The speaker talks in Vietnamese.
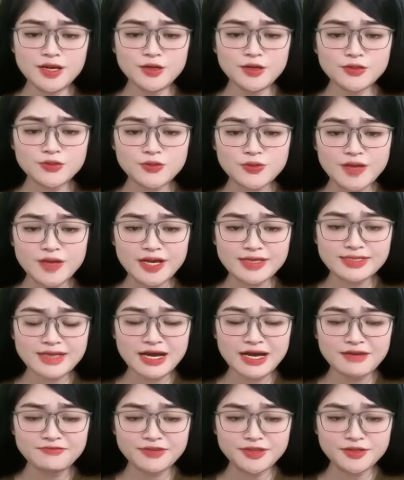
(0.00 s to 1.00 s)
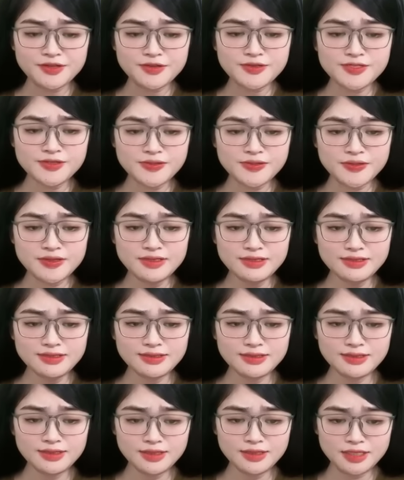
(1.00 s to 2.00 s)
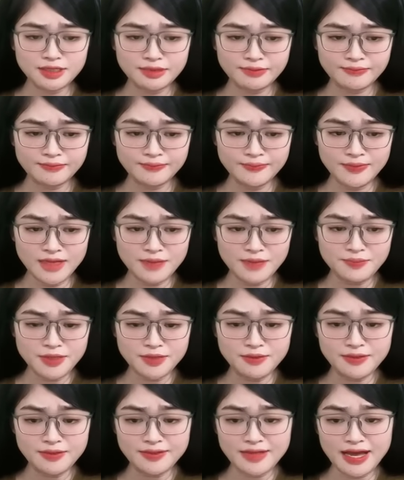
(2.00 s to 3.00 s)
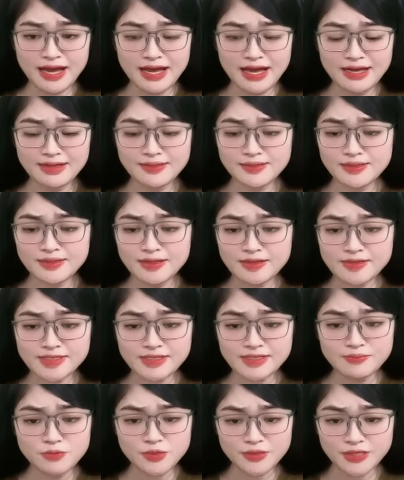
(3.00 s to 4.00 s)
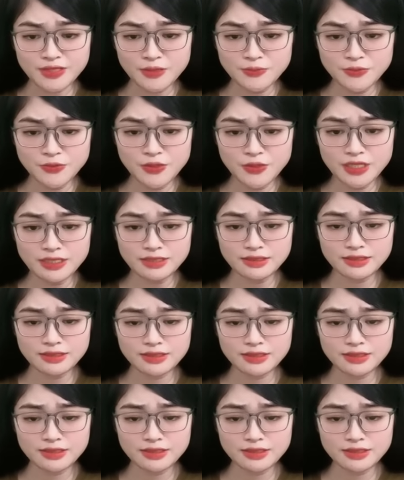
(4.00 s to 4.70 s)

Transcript: cô lẽ ra phải đứng giữa, nhưng lại bị người ta đẩy sang một góc khuất.